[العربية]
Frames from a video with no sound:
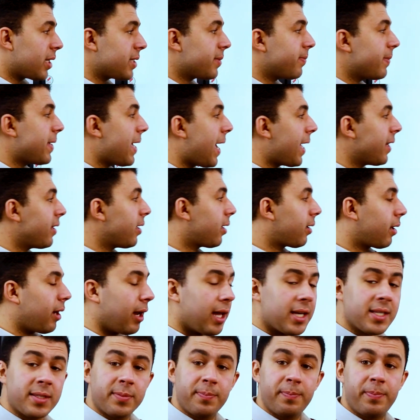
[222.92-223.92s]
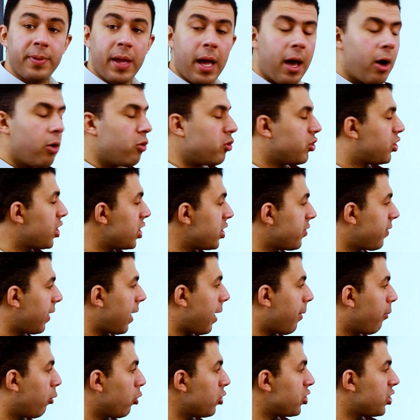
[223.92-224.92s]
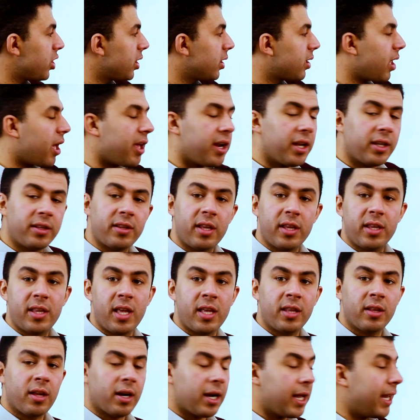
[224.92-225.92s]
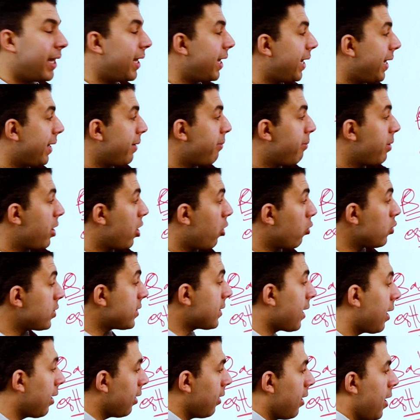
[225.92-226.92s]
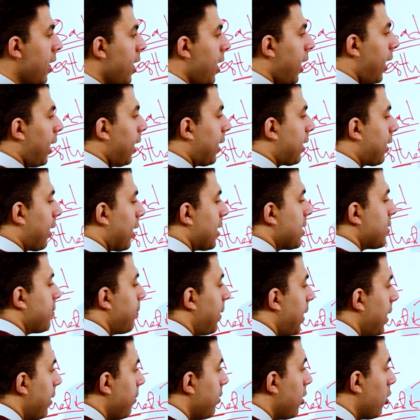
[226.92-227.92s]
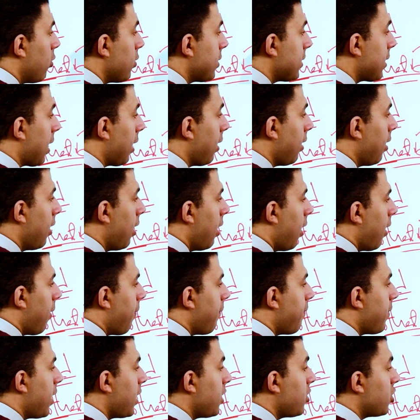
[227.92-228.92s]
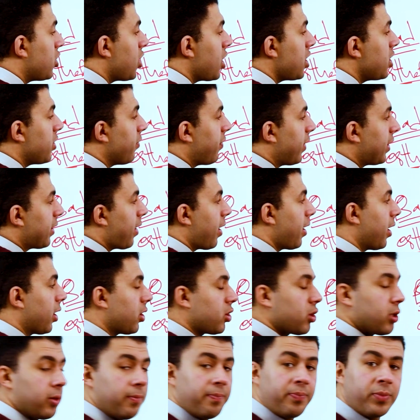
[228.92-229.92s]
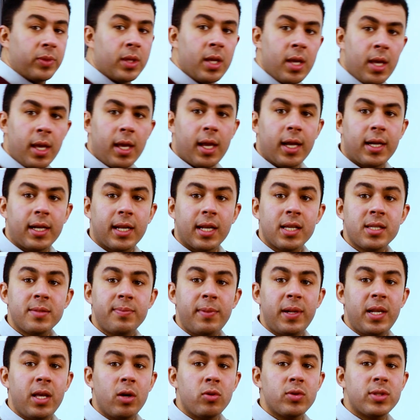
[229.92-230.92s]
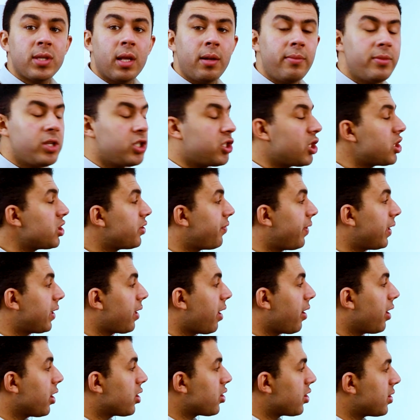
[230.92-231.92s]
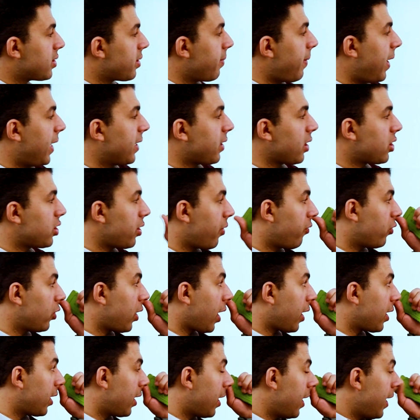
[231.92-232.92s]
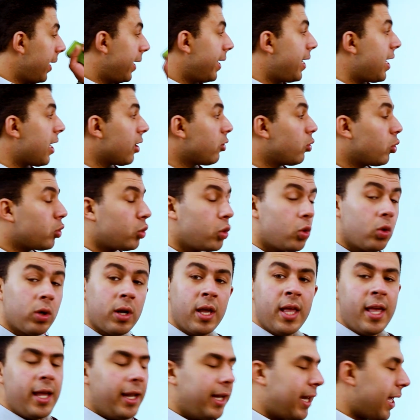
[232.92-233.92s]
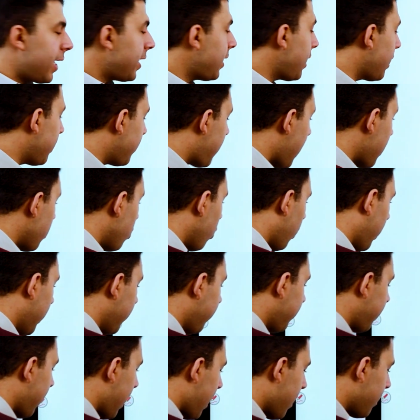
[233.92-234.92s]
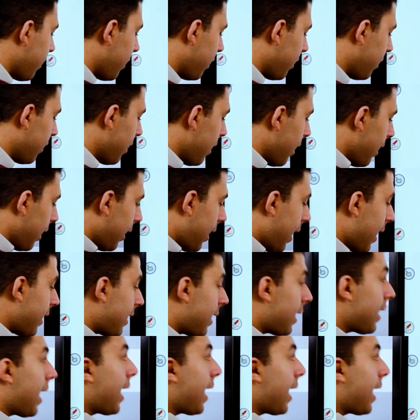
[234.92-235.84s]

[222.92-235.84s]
كلاسب يعني كلاسب او جنجفال ابروتشنج دايركت ريتينر اللي بيوصل الكلاسب اللي بيوصل من جنجفال دايركشن الكلاسب اللي يوصل من جنجفال دايركشن زي ما حضرتك شايفه ده كده ليه يا دكتور لان ده النوع الثاني لان